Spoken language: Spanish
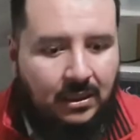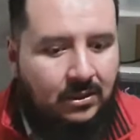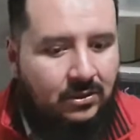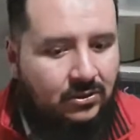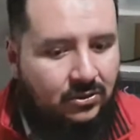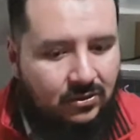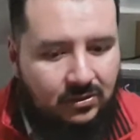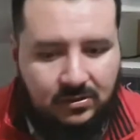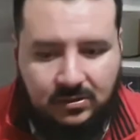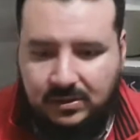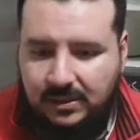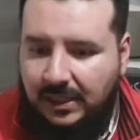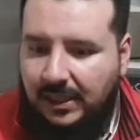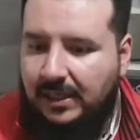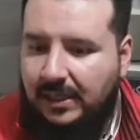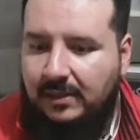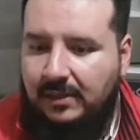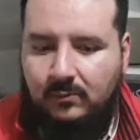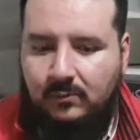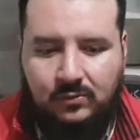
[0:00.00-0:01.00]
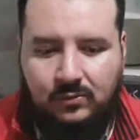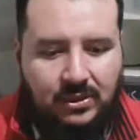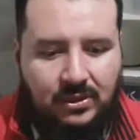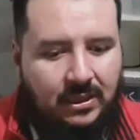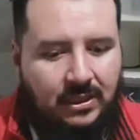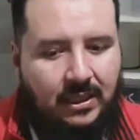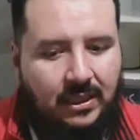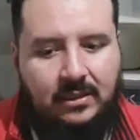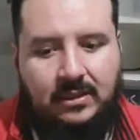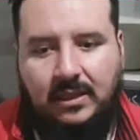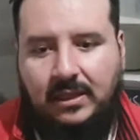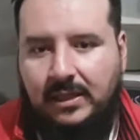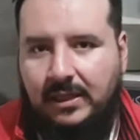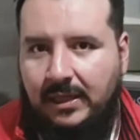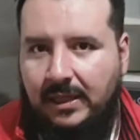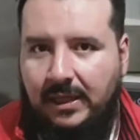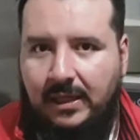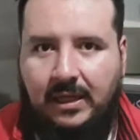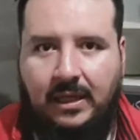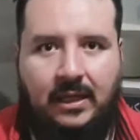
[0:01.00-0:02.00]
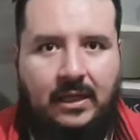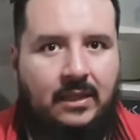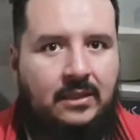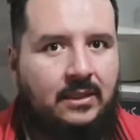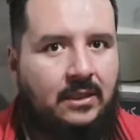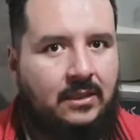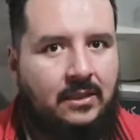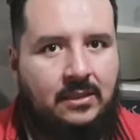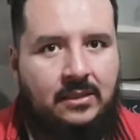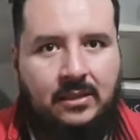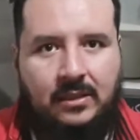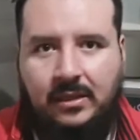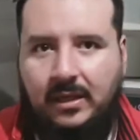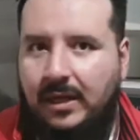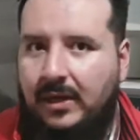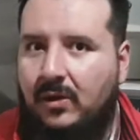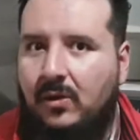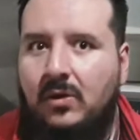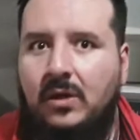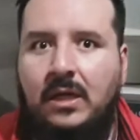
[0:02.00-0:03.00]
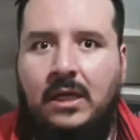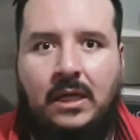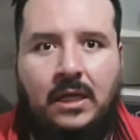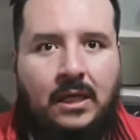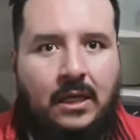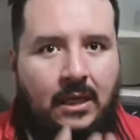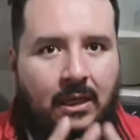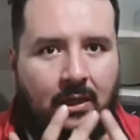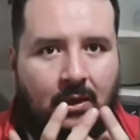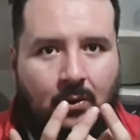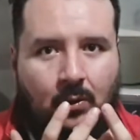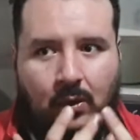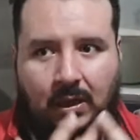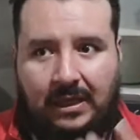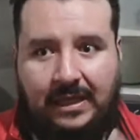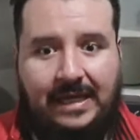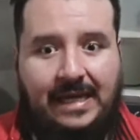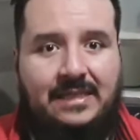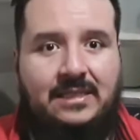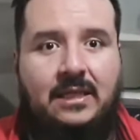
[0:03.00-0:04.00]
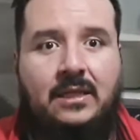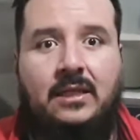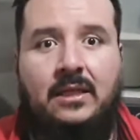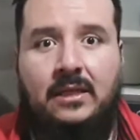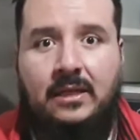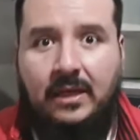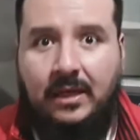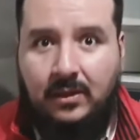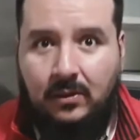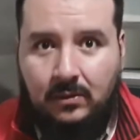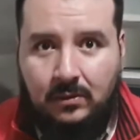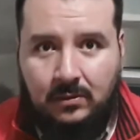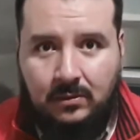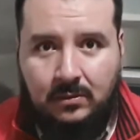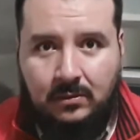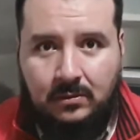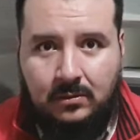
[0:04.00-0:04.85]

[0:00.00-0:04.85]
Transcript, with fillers: Yo sé que mucha gente cree que el que tiene dinero o el que hace dinero